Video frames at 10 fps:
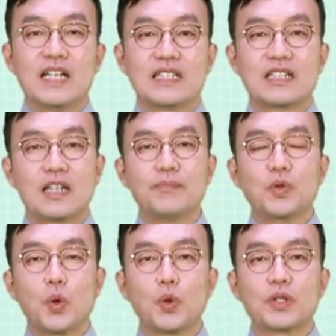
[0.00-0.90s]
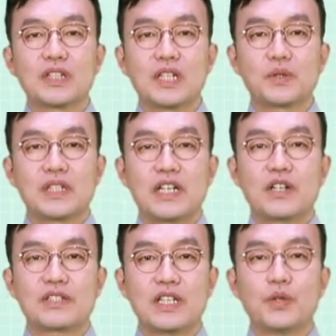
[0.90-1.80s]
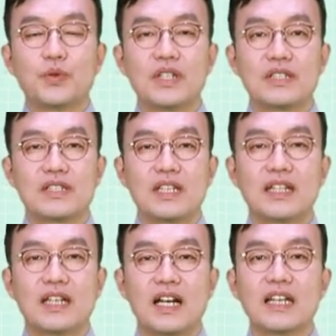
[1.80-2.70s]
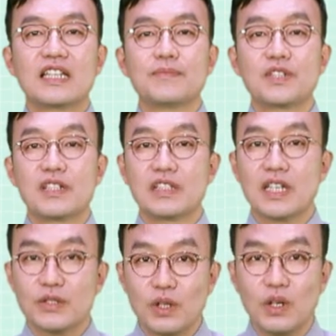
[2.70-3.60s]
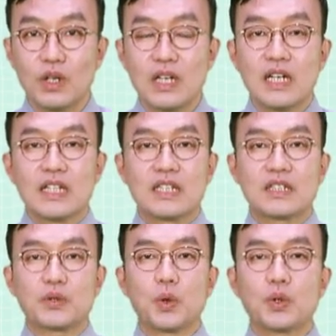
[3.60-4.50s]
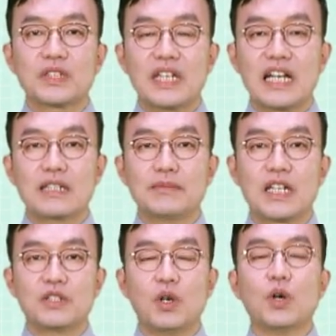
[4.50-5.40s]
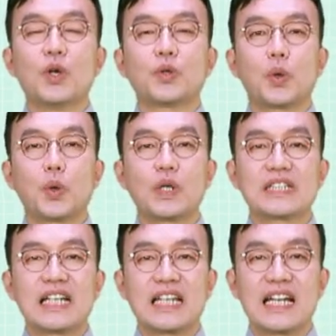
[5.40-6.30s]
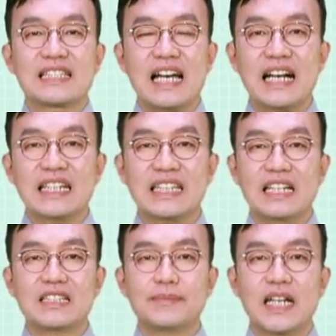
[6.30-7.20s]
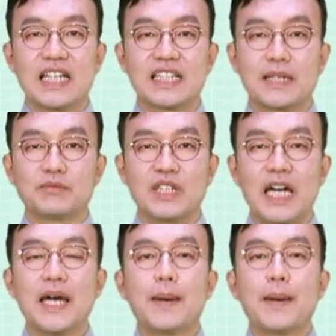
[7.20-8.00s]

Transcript: 자, 그럼 동태조사 역시 위치에 따라 이름 지어지겠죠? 그래서 동태라는 말은요. 동작의 상태를 의미하기 때문에